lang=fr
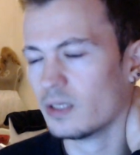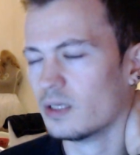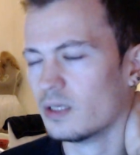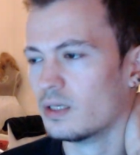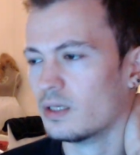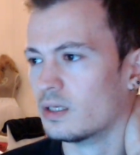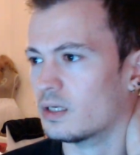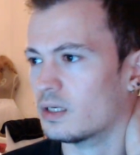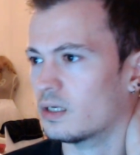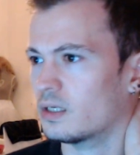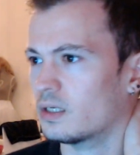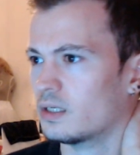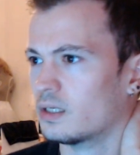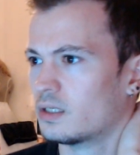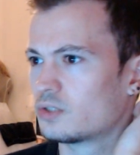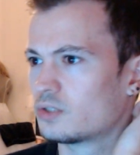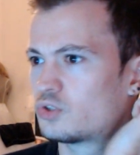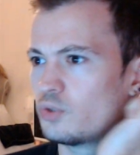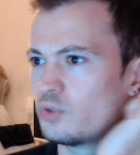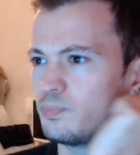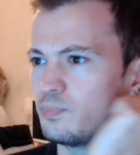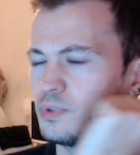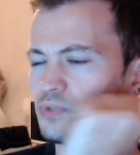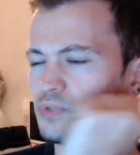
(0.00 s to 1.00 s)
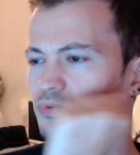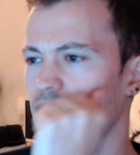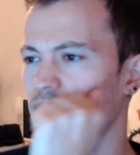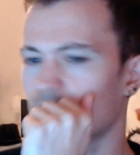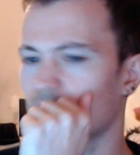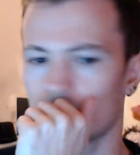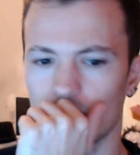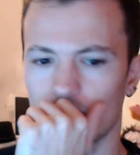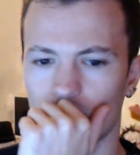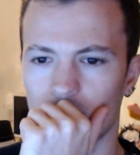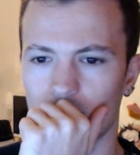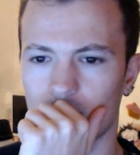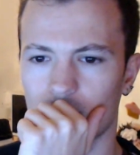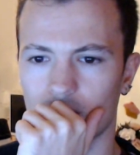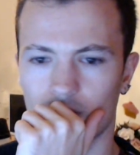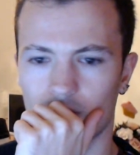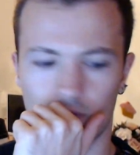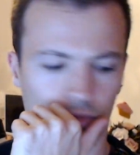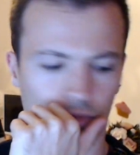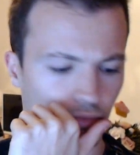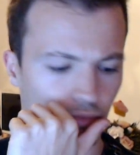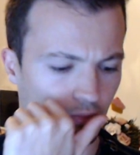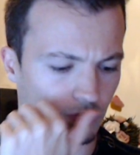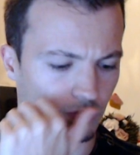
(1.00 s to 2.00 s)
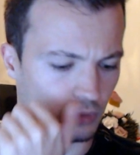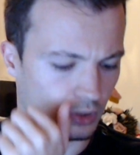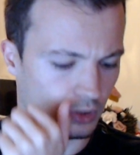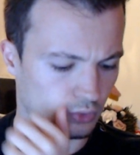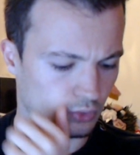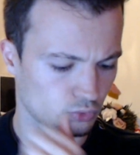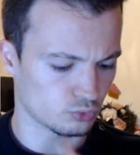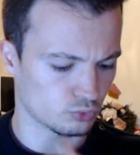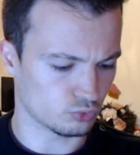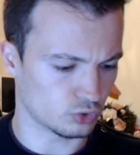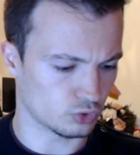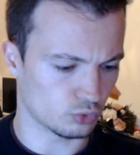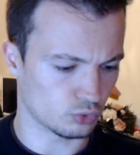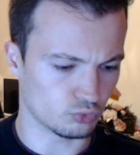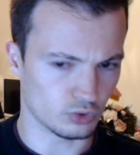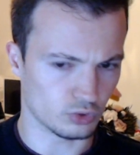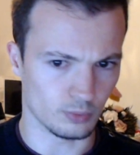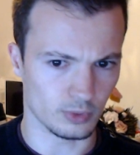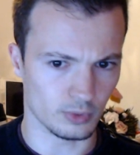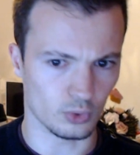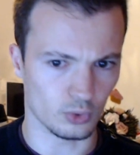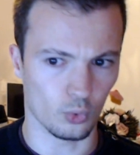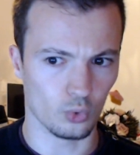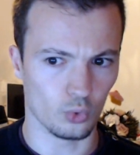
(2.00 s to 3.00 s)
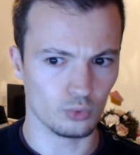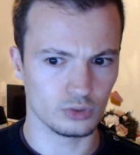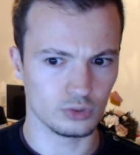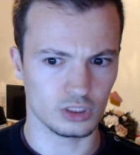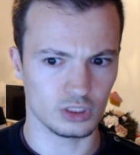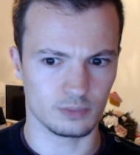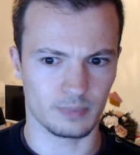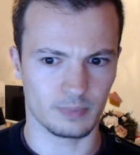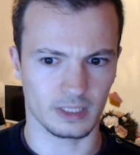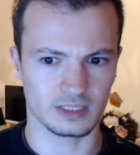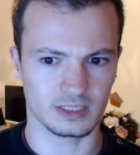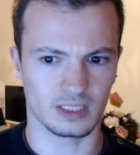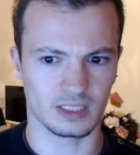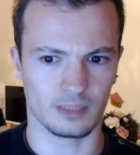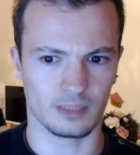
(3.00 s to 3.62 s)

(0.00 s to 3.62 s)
Euh, que puis-je vous dire d'autre Oh, attention, j'ai touché le micro, j'espère que ça va pas